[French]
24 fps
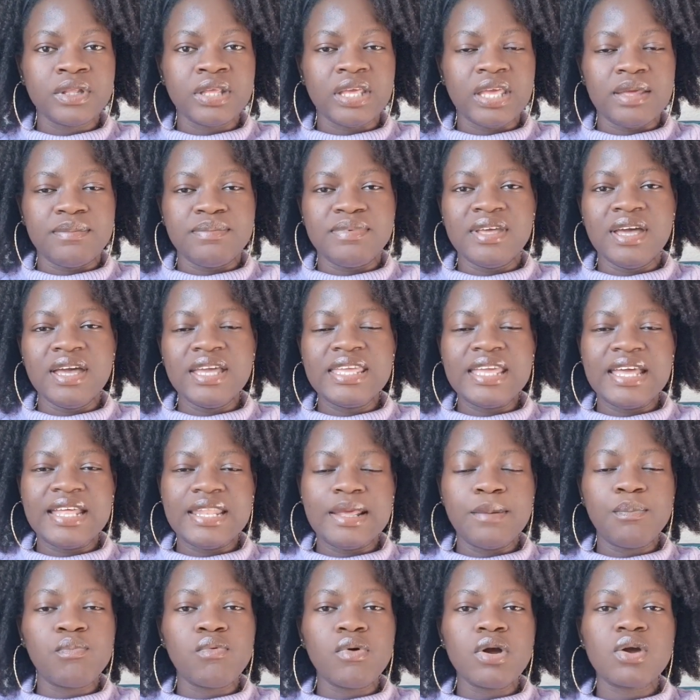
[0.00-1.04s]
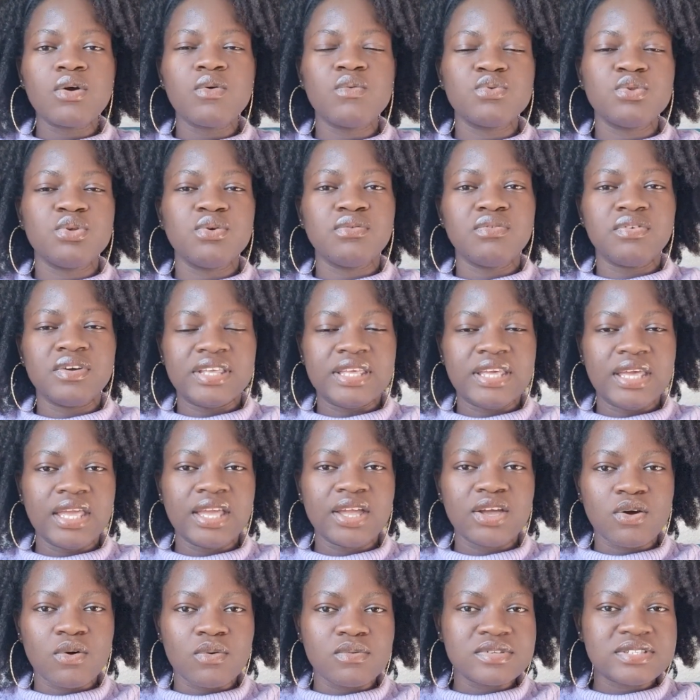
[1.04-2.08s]
eh bien, il y a des points que vous
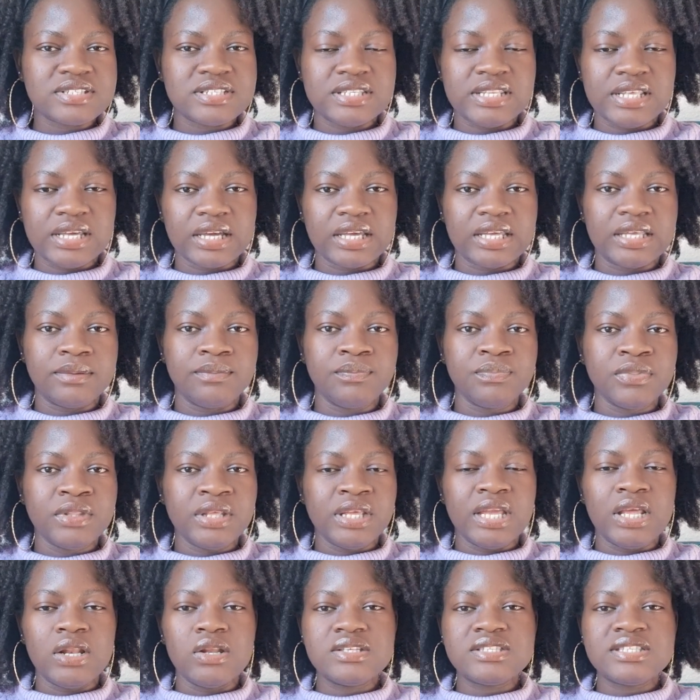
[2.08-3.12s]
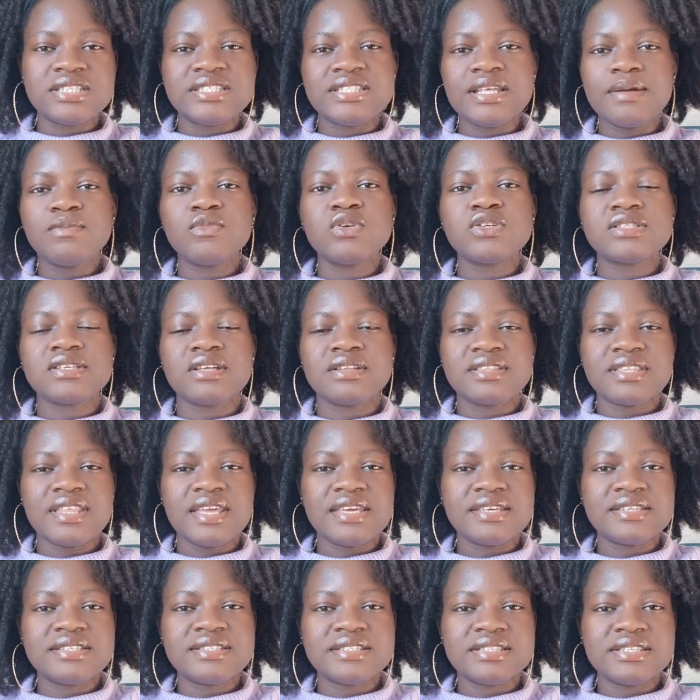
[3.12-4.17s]
devriez considérer. Et le système de
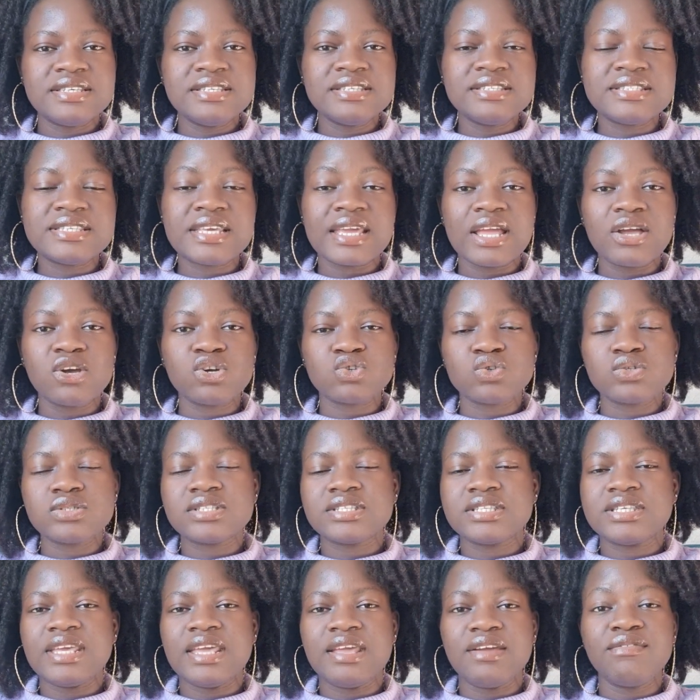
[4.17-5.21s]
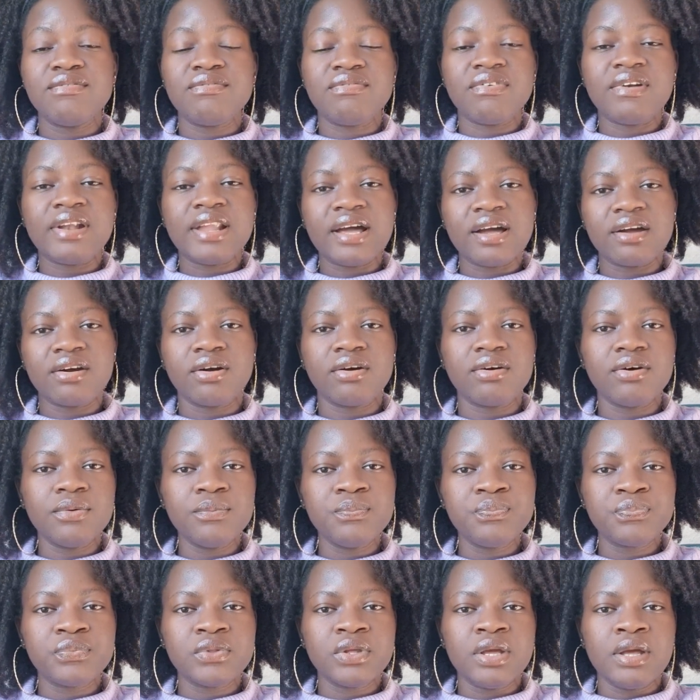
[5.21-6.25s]
santé ici, c'est quelque chose qui est
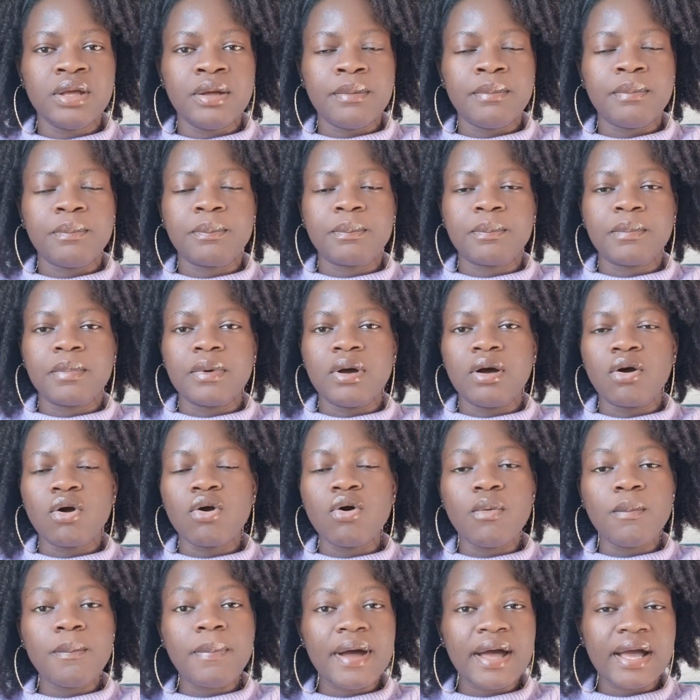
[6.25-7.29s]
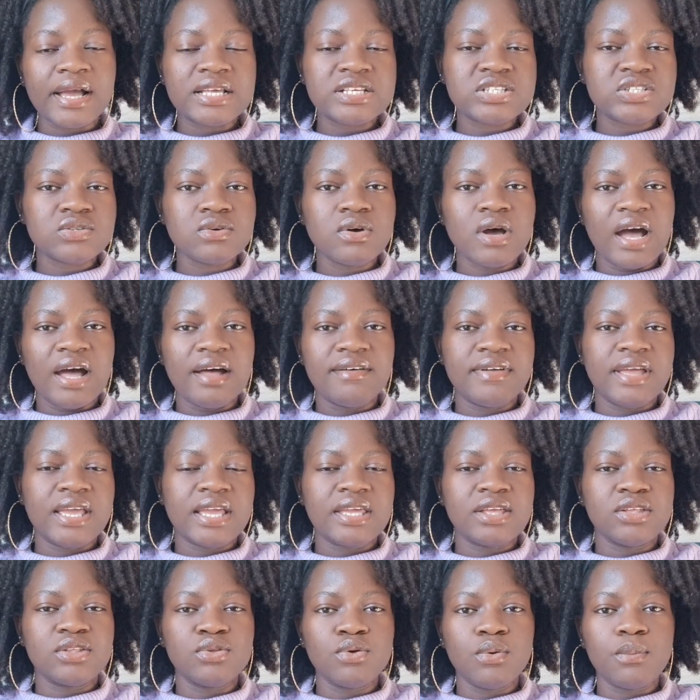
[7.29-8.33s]
flagrant. En comparaison
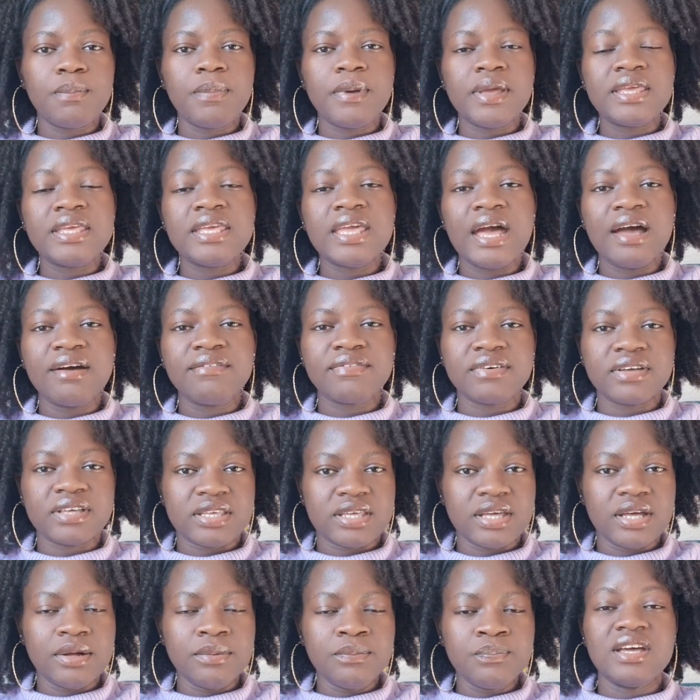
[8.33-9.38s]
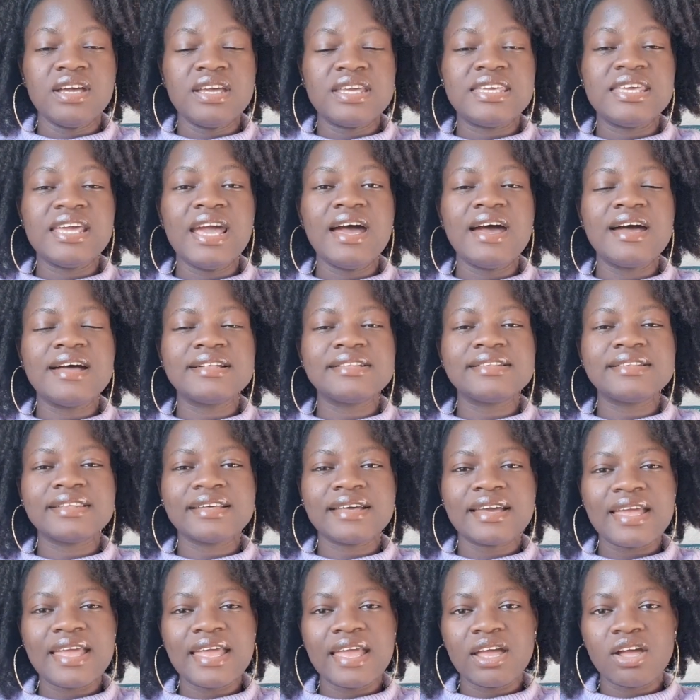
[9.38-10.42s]
avec nos pays africains, il y a un
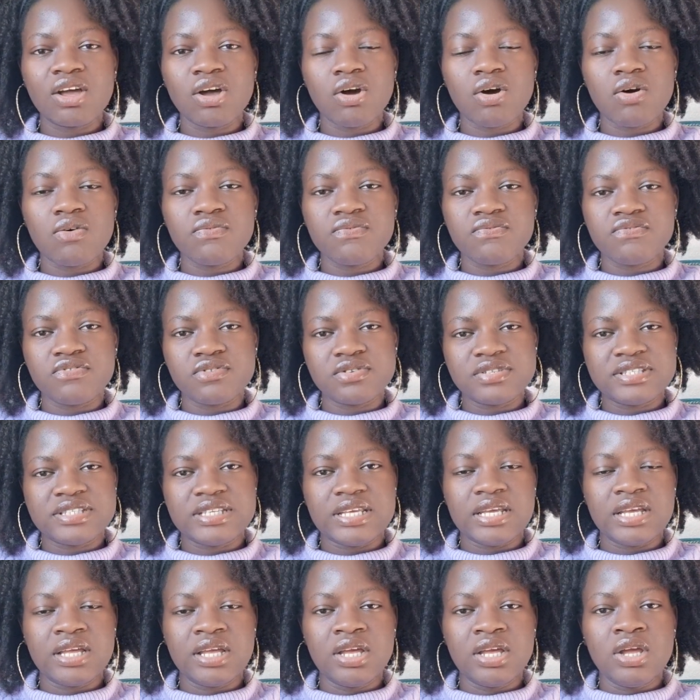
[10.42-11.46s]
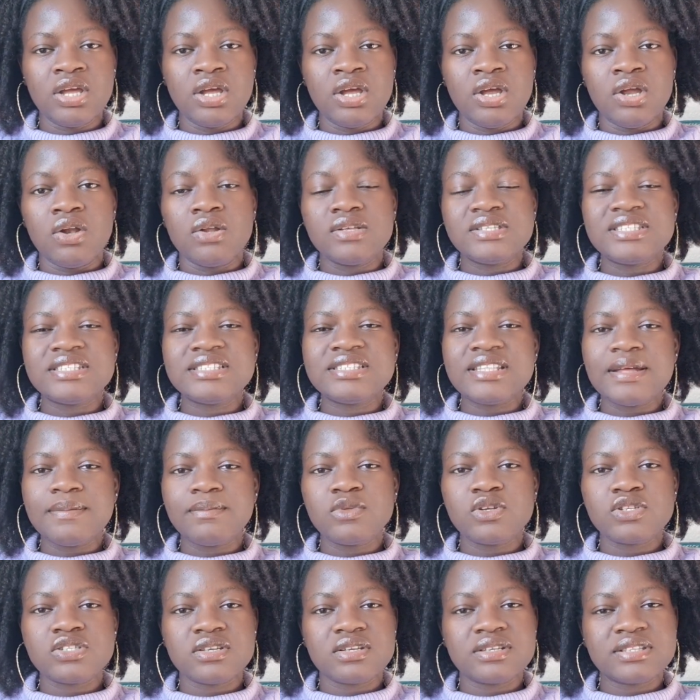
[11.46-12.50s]
très grand fossé. Le système
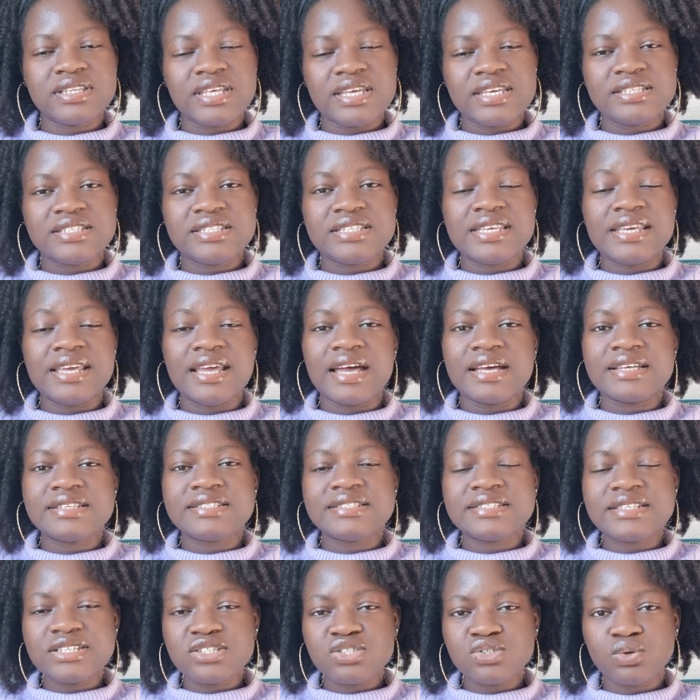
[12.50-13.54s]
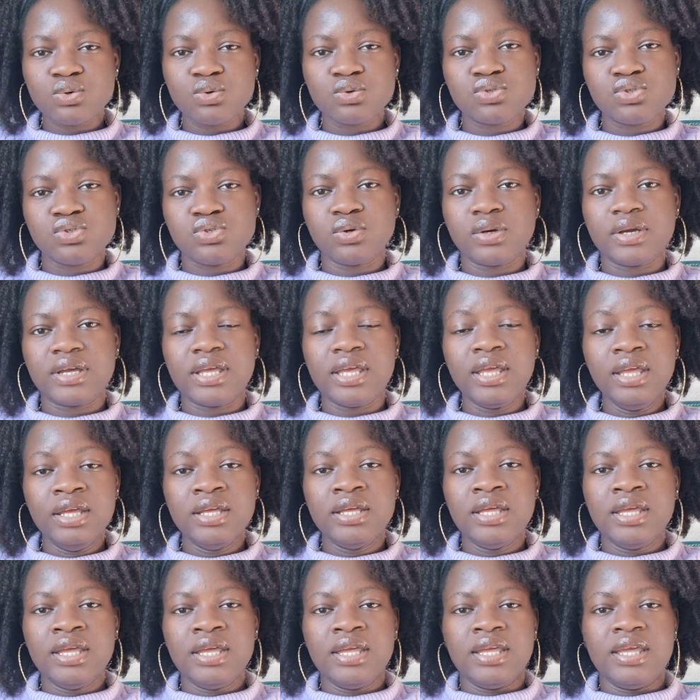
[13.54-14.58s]
de santé ici est assez structuré
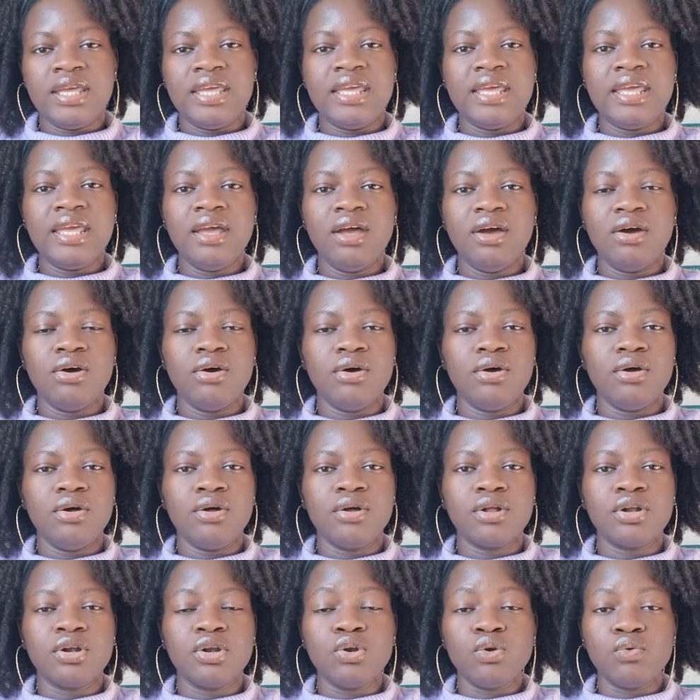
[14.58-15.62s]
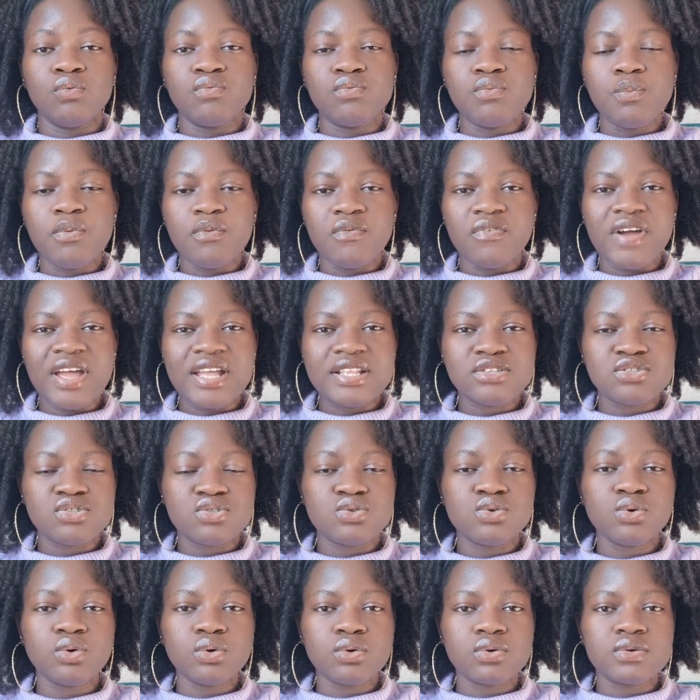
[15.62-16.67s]
et euh, vous pouvez être
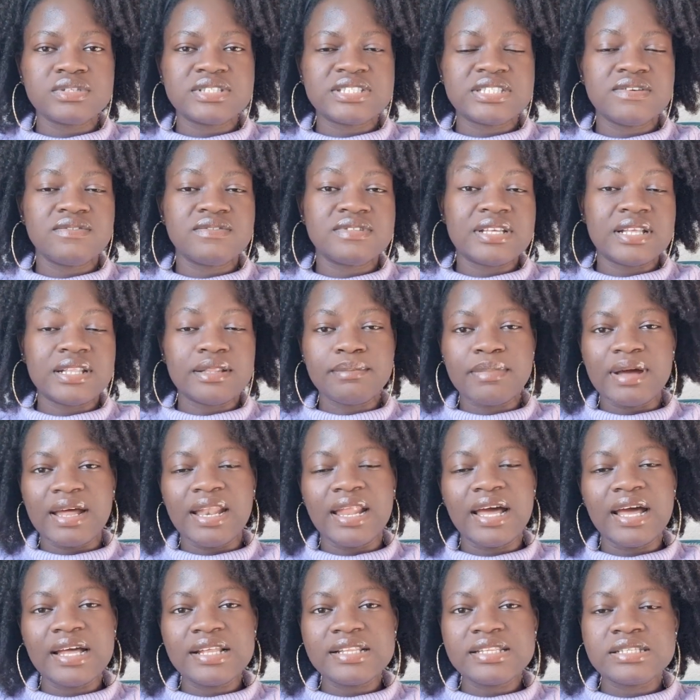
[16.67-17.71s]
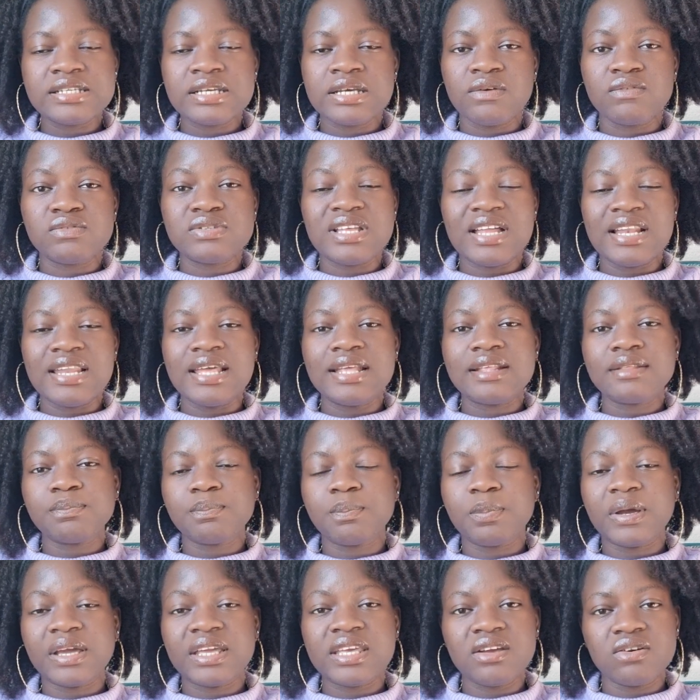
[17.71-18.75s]
sûr que si vous êtes malade, vous allez être
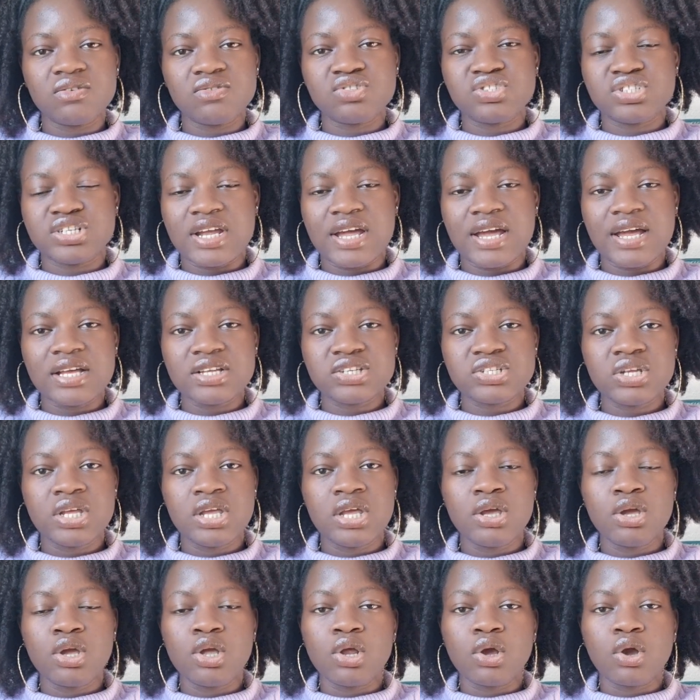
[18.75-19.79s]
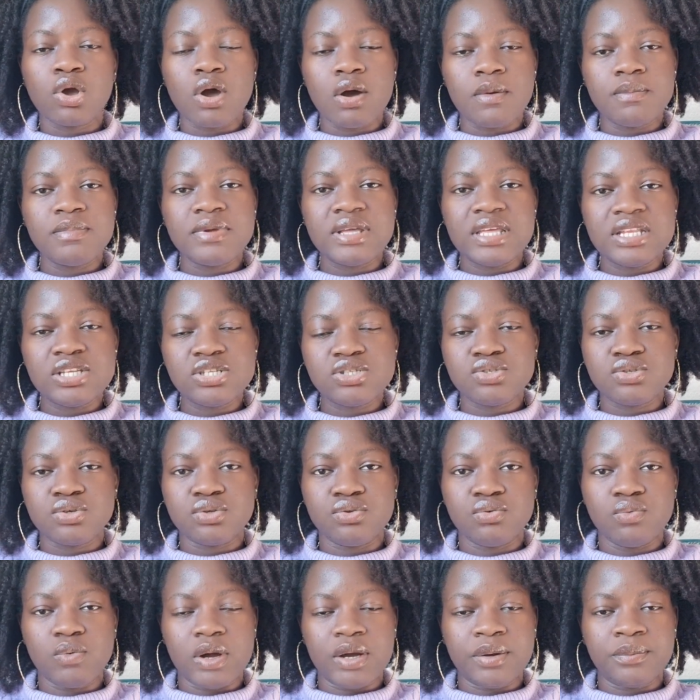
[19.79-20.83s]
pris en charge comme il se
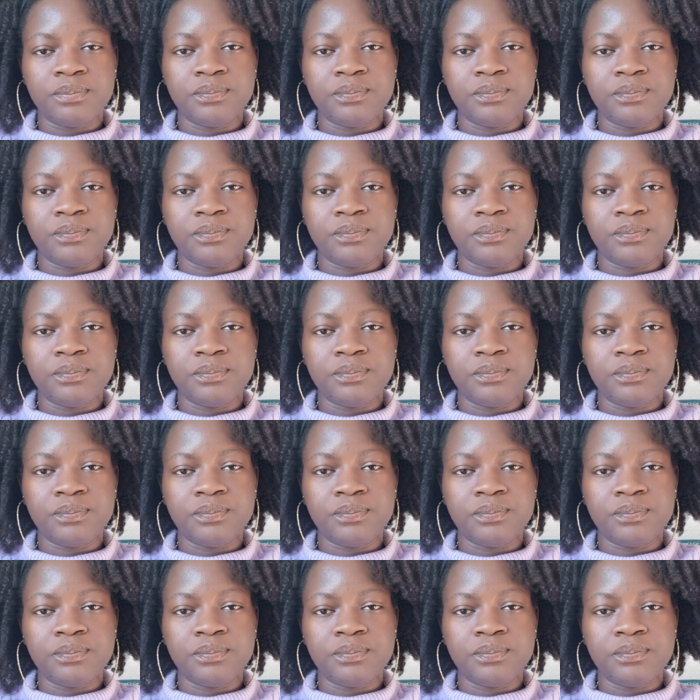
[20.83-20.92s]
doit.